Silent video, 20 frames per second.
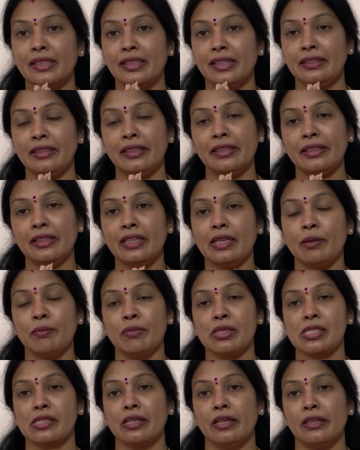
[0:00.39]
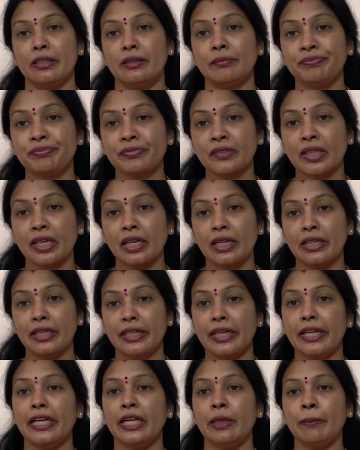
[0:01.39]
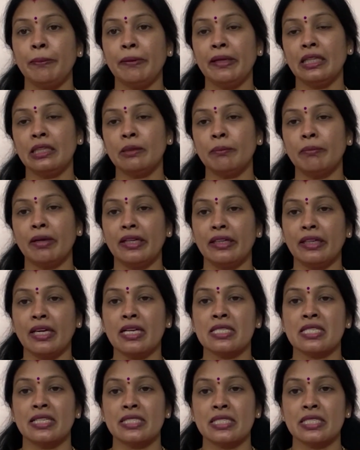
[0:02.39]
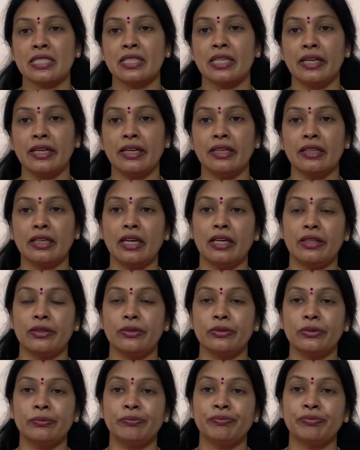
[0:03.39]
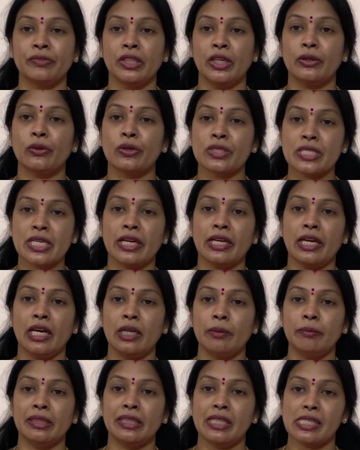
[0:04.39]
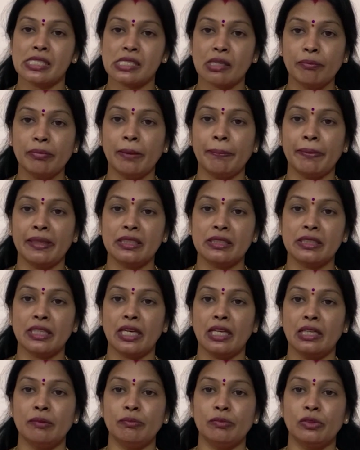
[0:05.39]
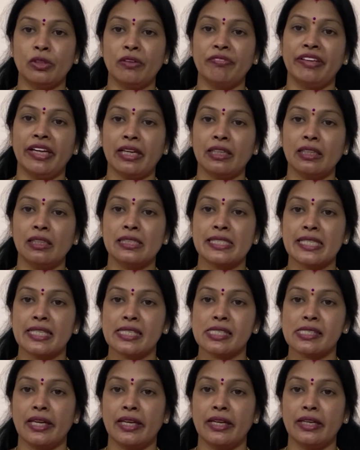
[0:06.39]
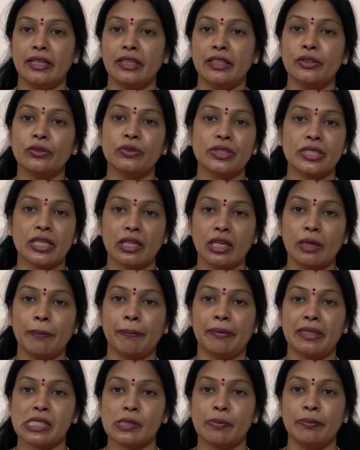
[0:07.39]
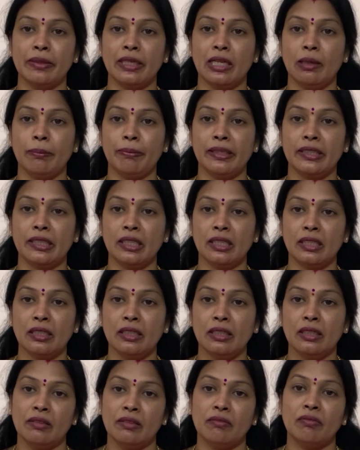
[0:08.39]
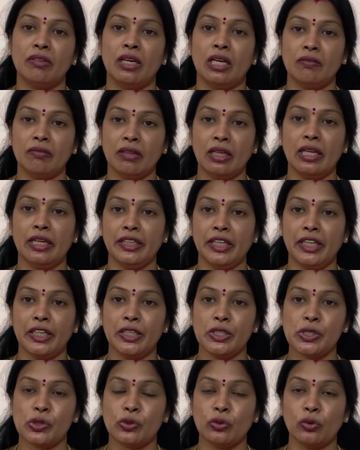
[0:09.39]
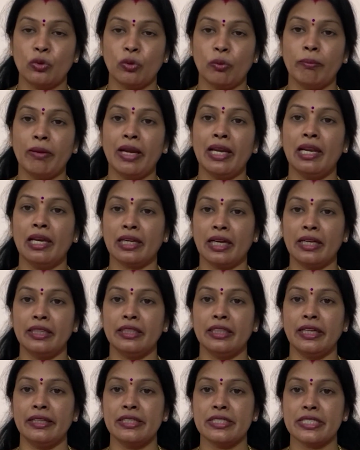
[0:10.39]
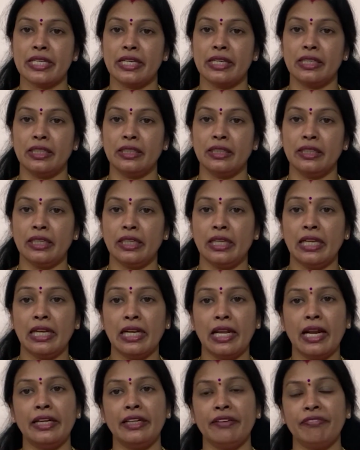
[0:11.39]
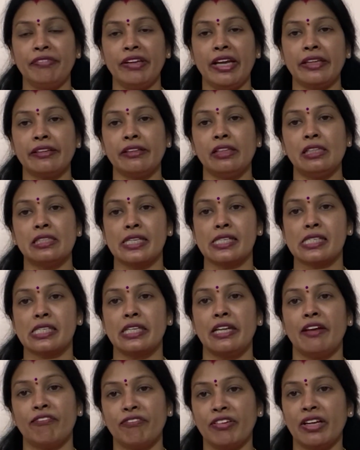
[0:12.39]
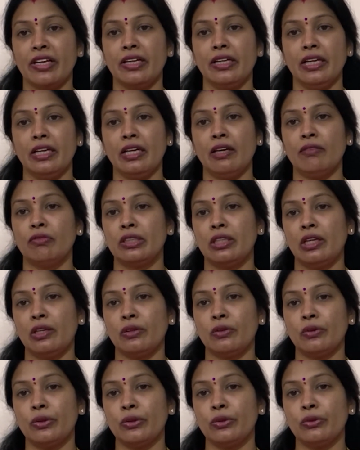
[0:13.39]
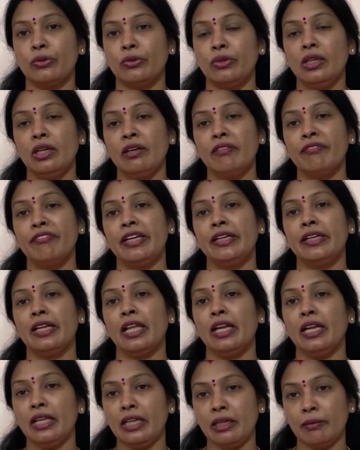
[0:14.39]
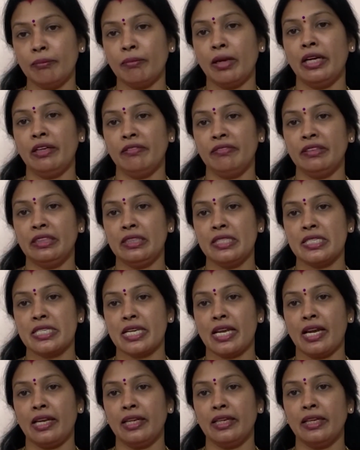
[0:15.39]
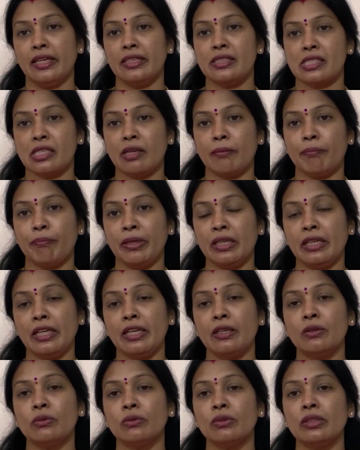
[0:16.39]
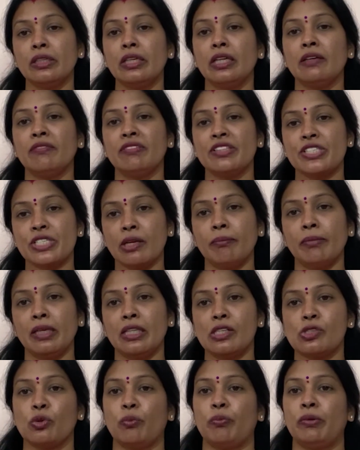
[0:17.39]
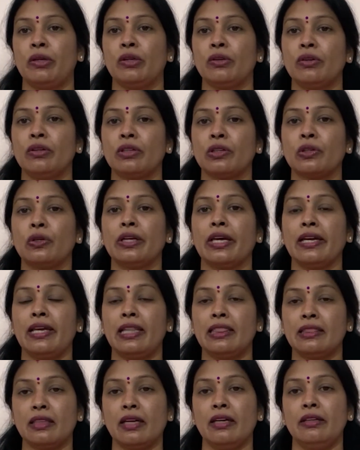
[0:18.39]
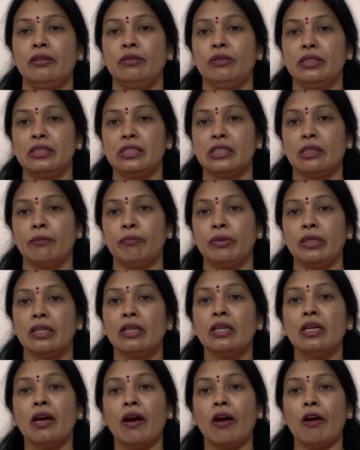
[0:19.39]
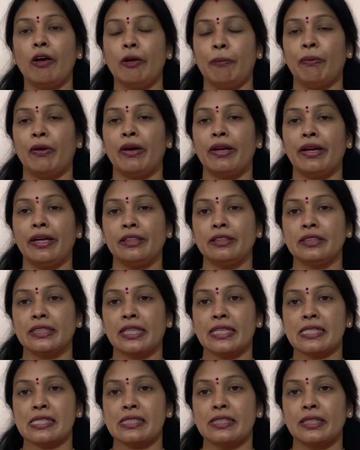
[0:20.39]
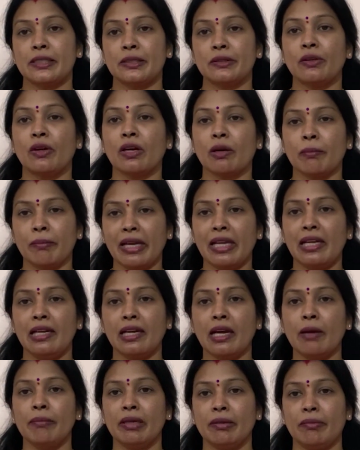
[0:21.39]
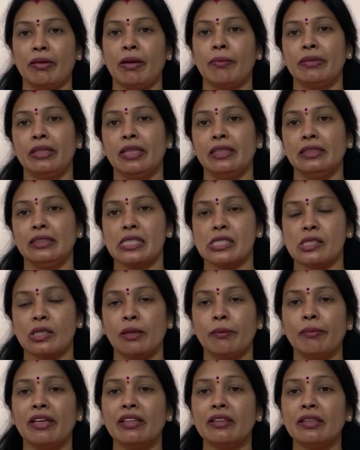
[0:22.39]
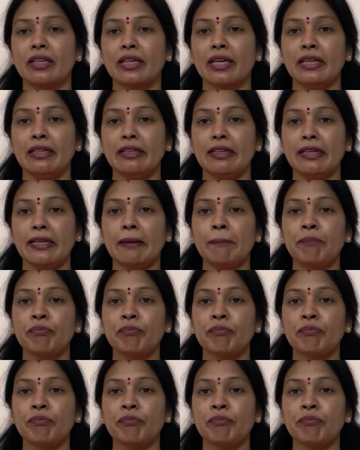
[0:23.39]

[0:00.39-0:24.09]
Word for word: అందరికీ నమస్కారం టీడీపీ నేత బండారు సత్యనారాయణ గారు రోజా గారి మీద అసభ్య పదజాలంతో వ్యాఖ్యలు చేశారని రోజా గారు ప్రెస్ మీట్లు పెట్టి బలబలా ఏడుస్తూ మహిళకు అన్యాయం జరిగింది ఇలాంటి వ్యాఖ్యలు చేసిన ఎవరినైనా వదలకూడదు వెంటనే రిమాండ్ విధించాలి అని చెప్పి నేను ఈ విషయం మీద సుప్రీంకోర్టు కూడా వెళ్తాను అని చెప్పి వాడు పోరాటం చేస్తున్నారు ఒక మహిళగా మేము అభినందిస్తున్నాం ఎందుకంటే